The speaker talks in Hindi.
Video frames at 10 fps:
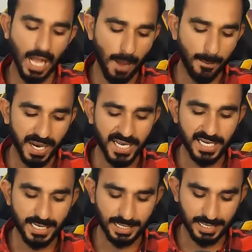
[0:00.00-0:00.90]
आप
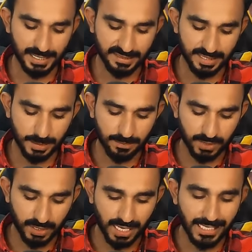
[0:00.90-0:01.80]
बाइकाट करें इसका
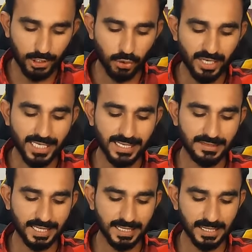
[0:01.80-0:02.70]
ताकि टोन की
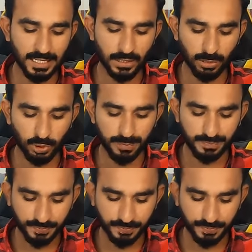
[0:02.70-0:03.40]
ट्रांजेक्शन खत्म हो